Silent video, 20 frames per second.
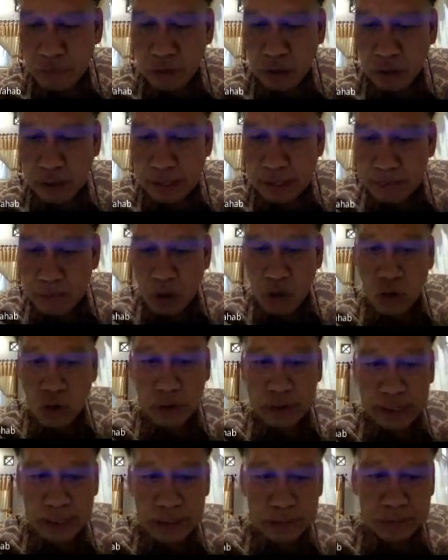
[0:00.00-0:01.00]
Kalau ada merokok
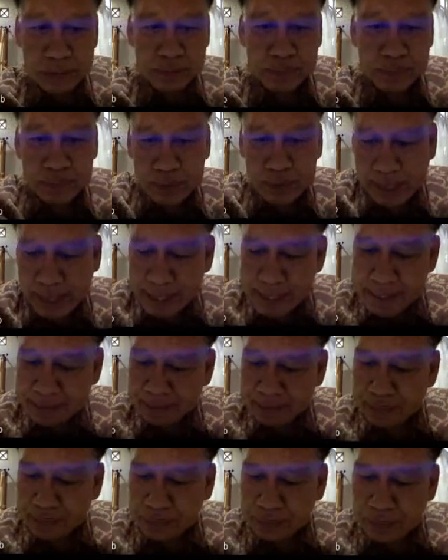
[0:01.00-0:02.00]
tahu, ya.
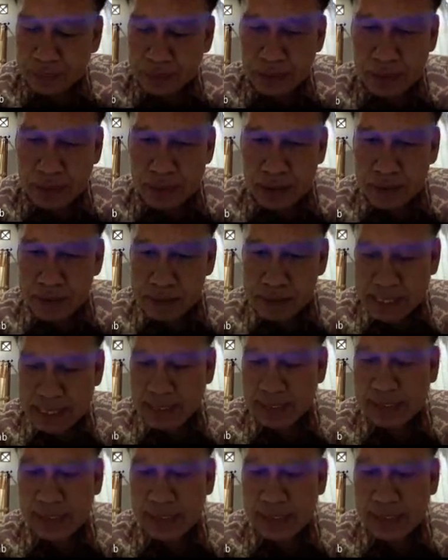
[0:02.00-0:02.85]
Banyak